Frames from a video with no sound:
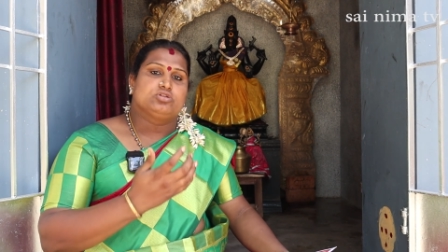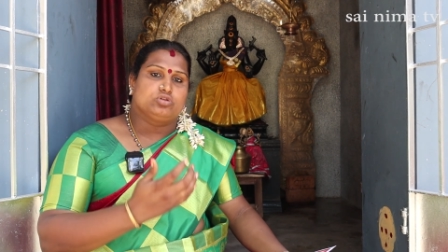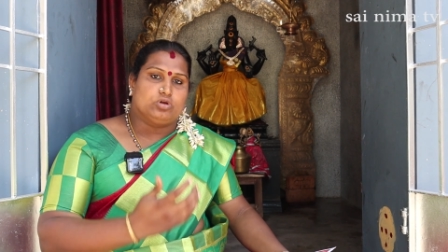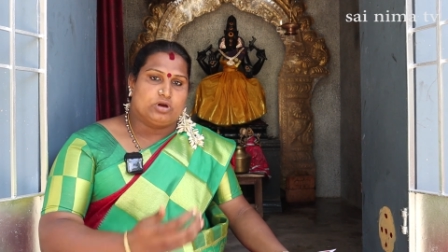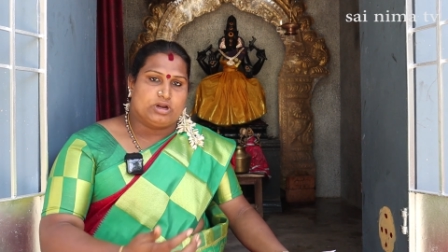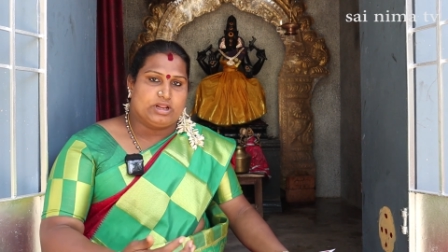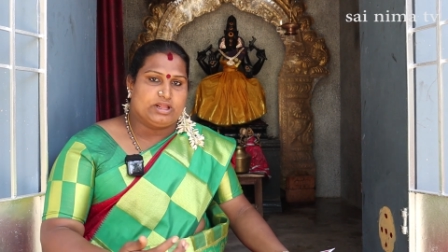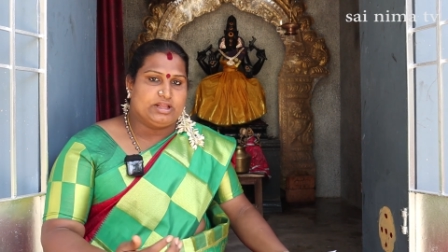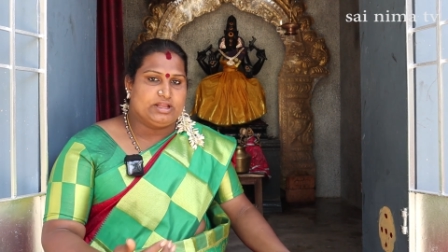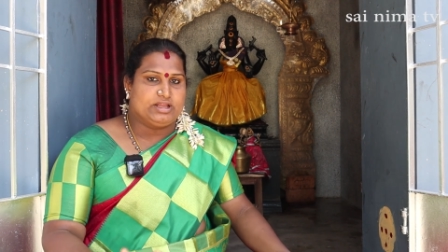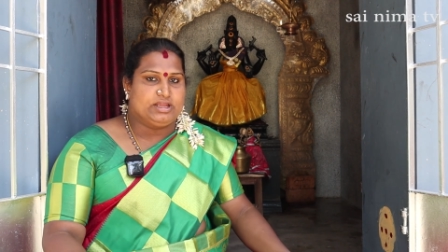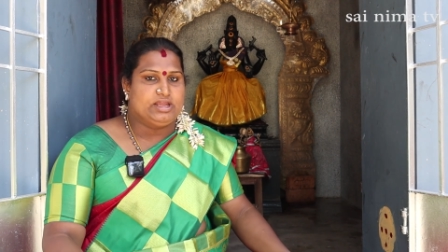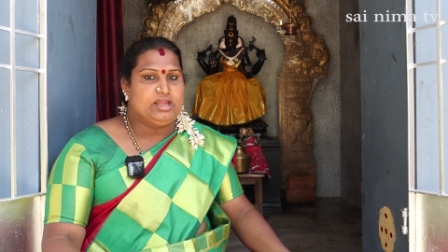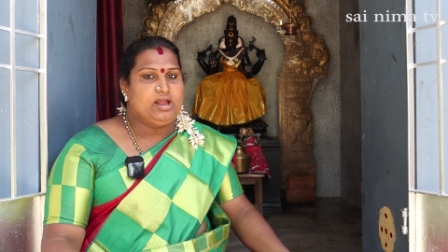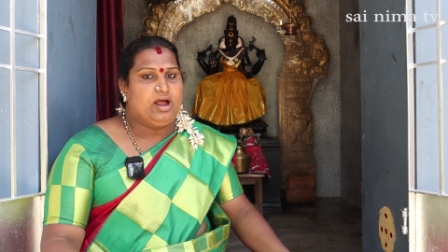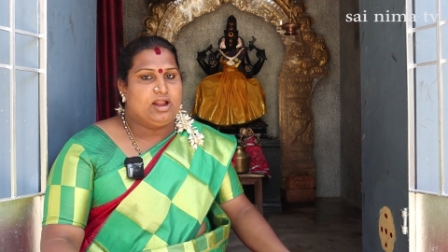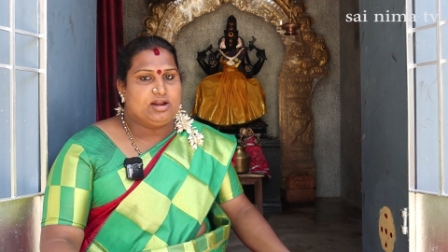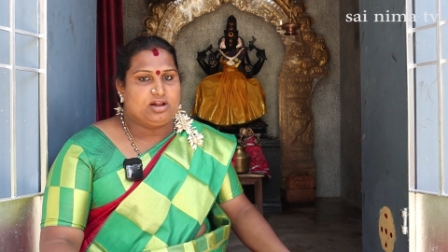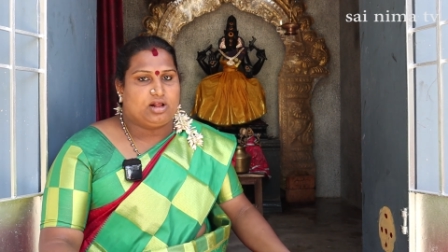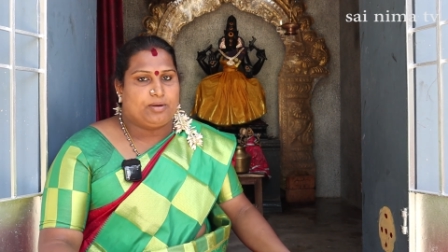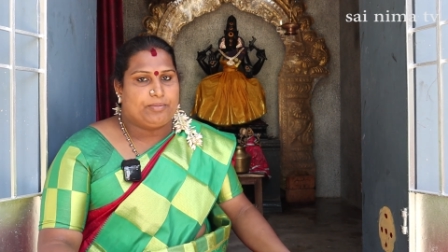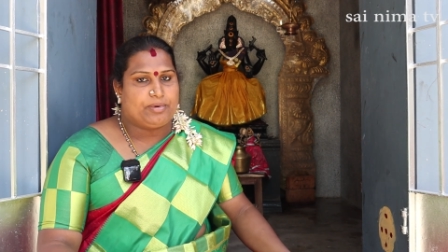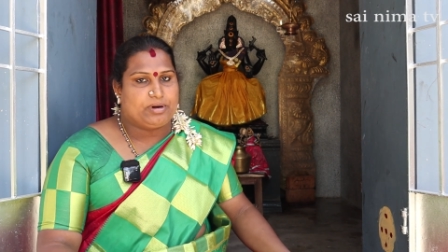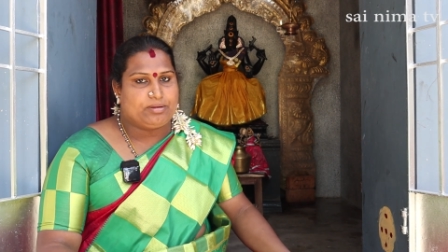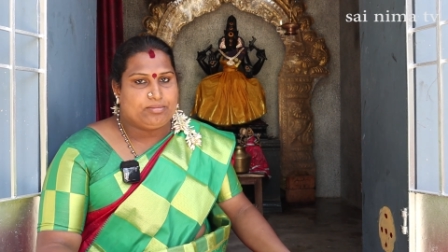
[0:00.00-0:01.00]
தொடங்கி
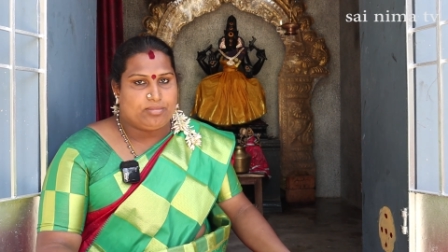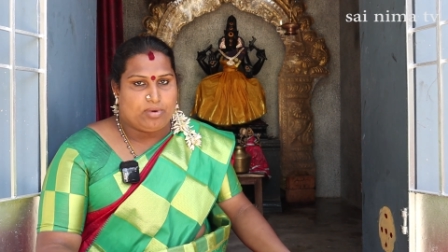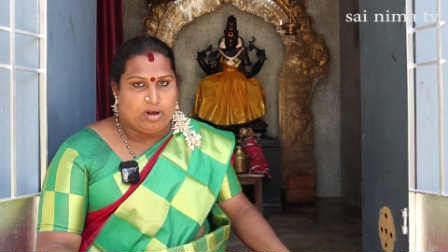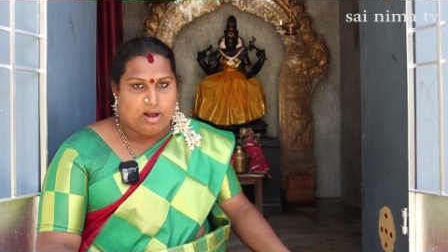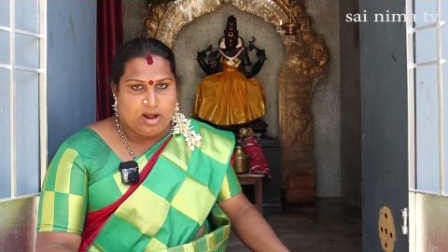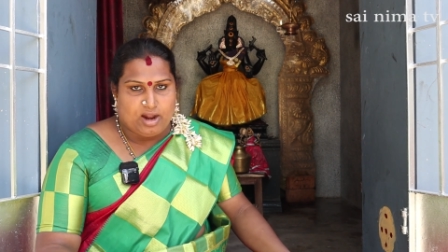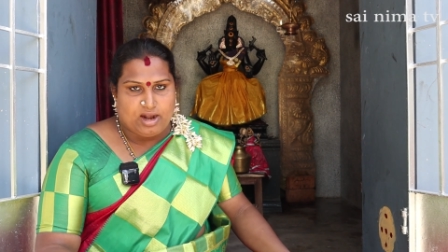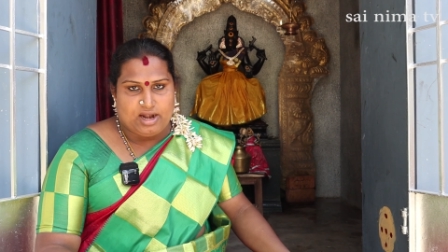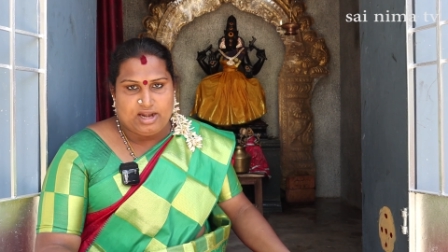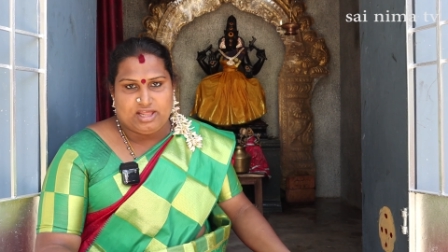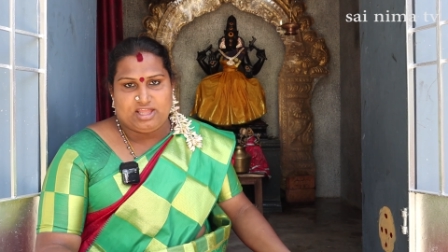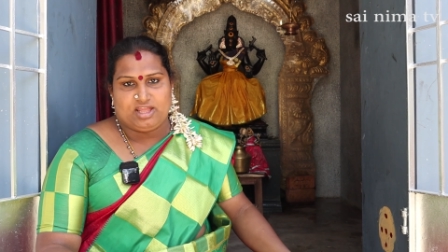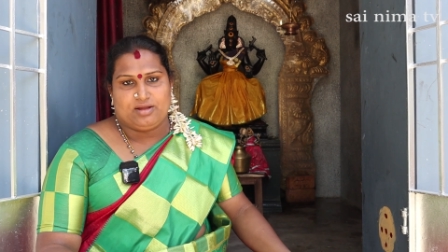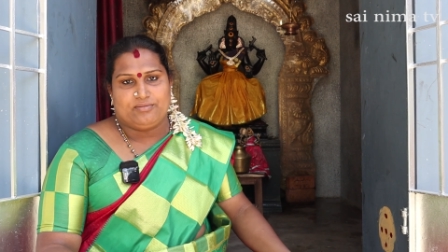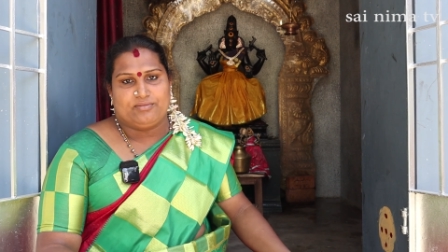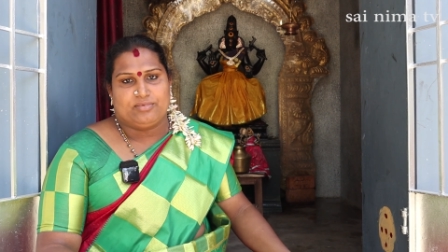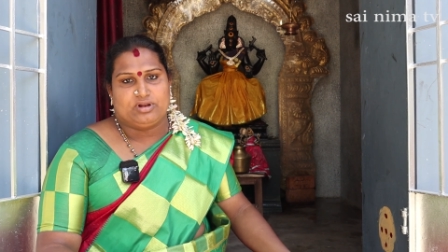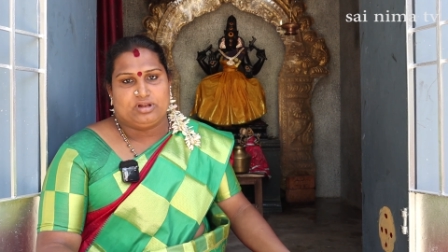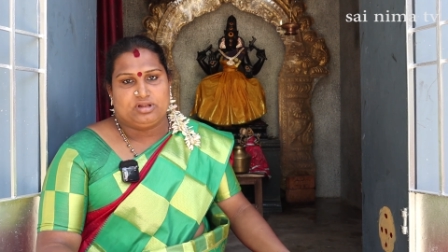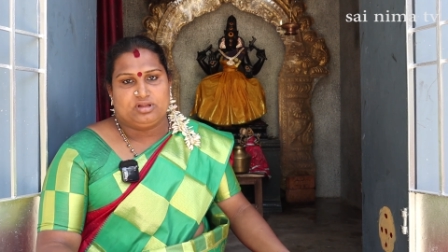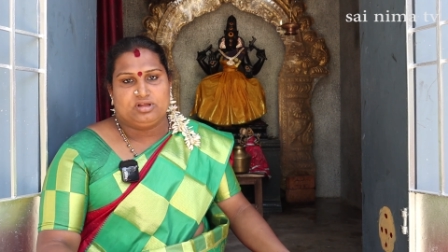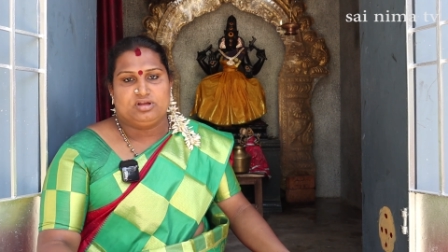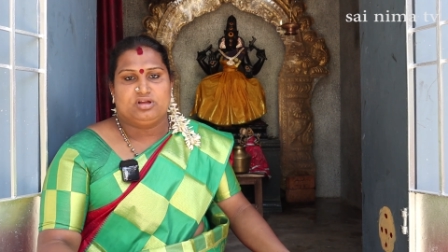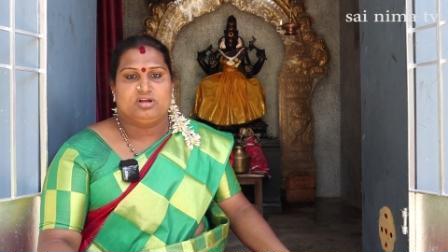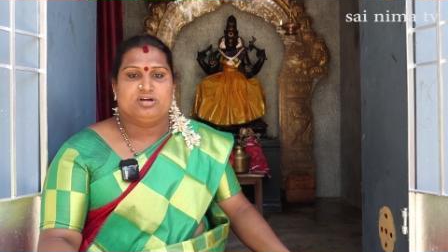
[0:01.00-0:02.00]
அதுக்கப்புறம் ஆலயம்
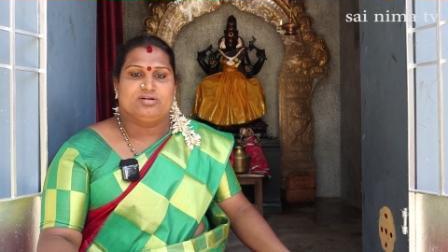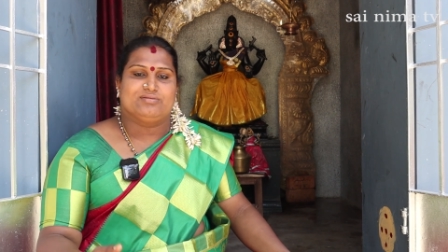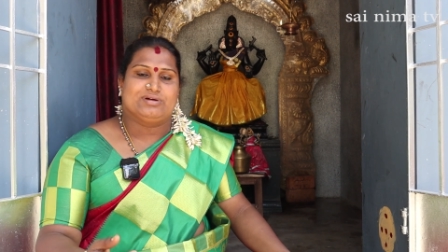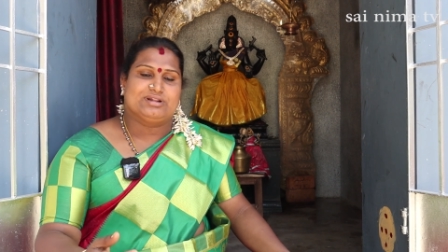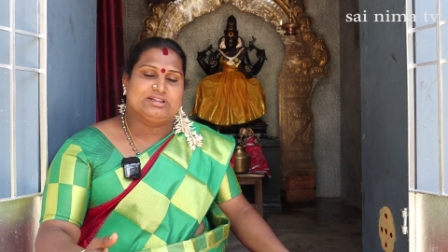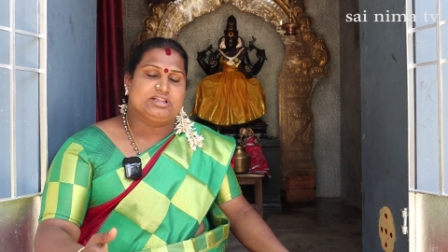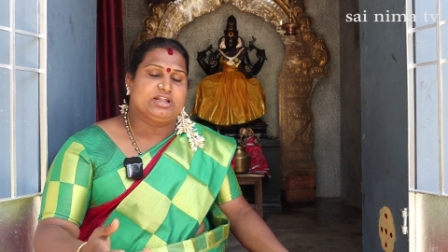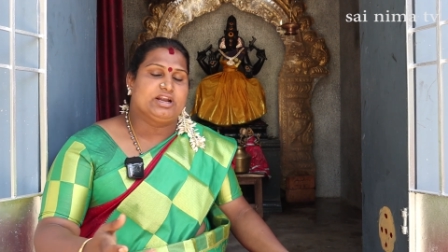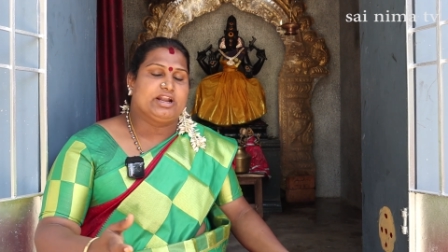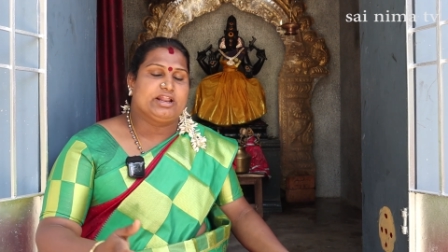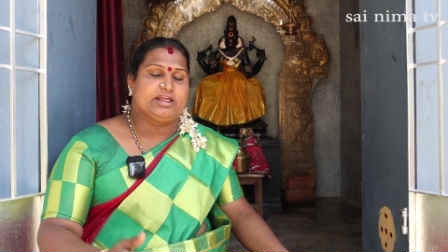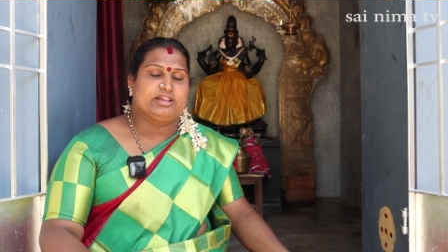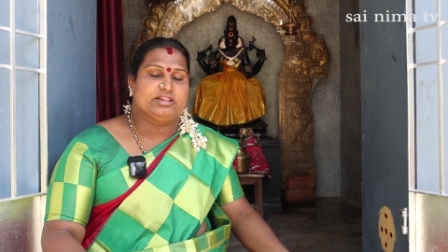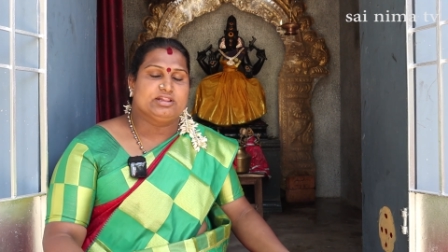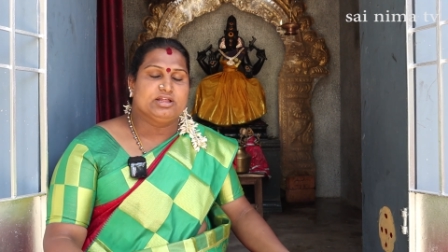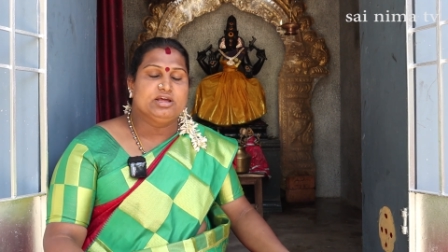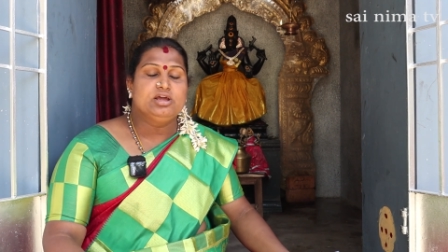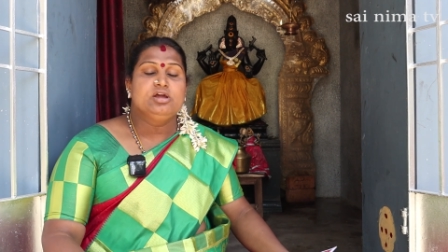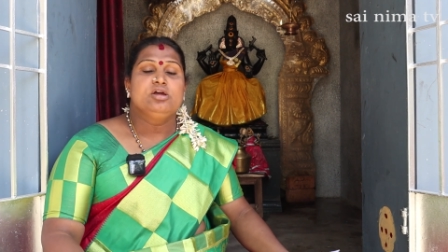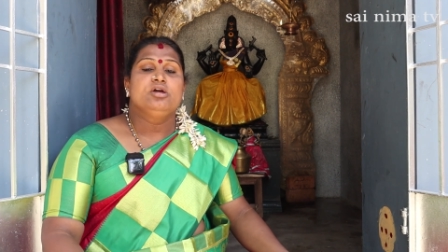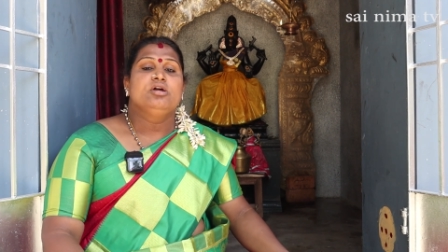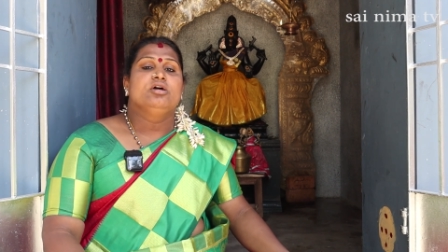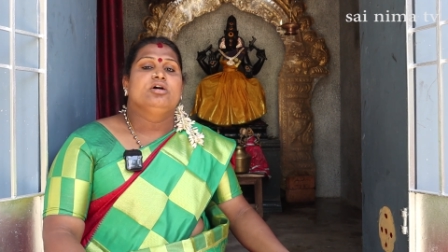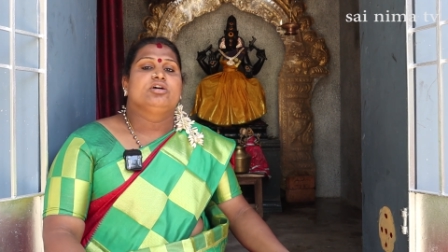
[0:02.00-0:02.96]
வந்து வந்தடைந்து